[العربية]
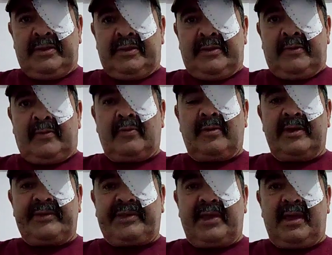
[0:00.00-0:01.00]
والله
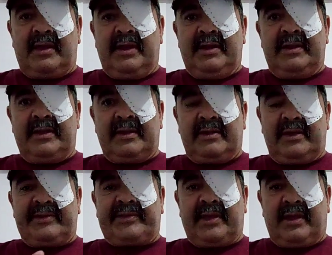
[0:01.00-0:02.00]
يسهل عليه الله
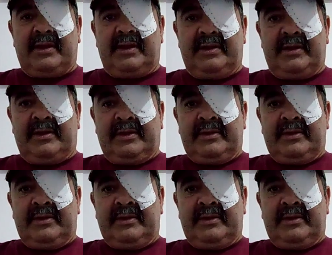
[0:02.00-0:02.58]
يسهل عليه